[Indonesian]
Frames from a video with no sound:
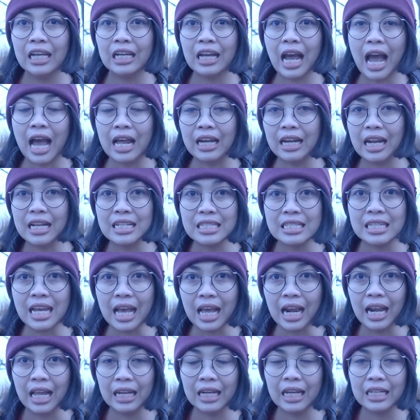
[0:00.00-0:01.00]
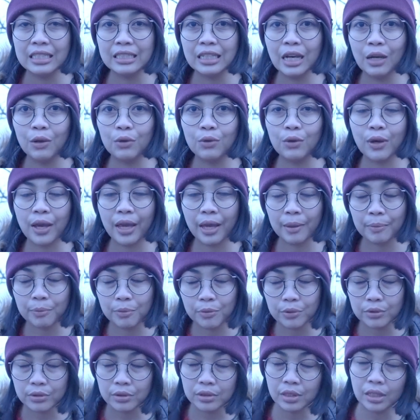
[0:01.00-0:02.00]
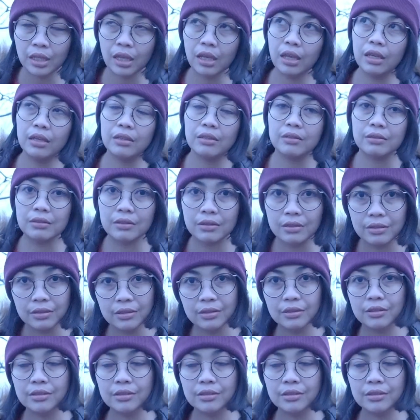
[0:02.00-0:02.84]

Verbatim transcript: kanan jalan aja aku kayak pusing gitu.